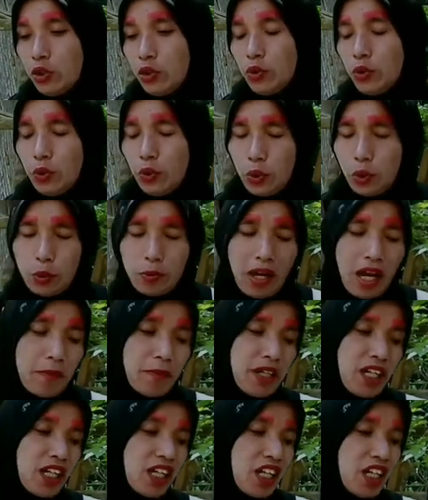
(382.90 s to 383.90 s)
Duh,
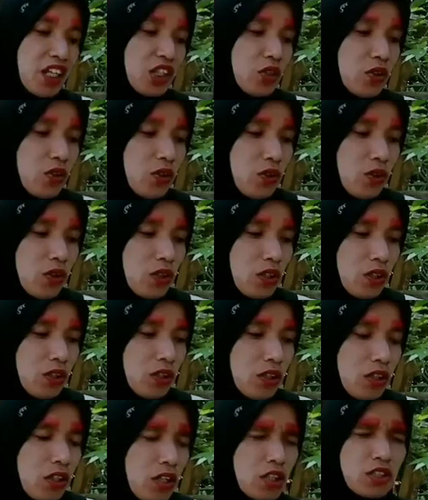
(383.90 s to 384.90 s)
maaf pelengen toot.
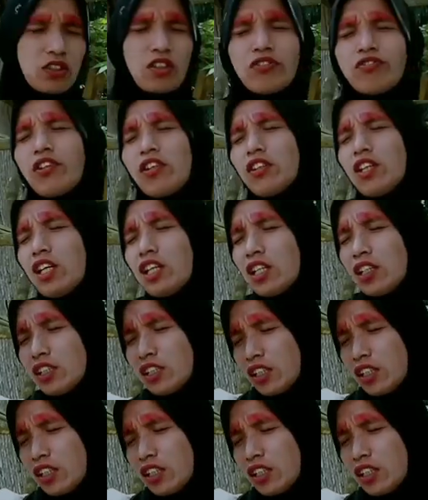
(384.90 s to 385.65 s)
Astagfirullah,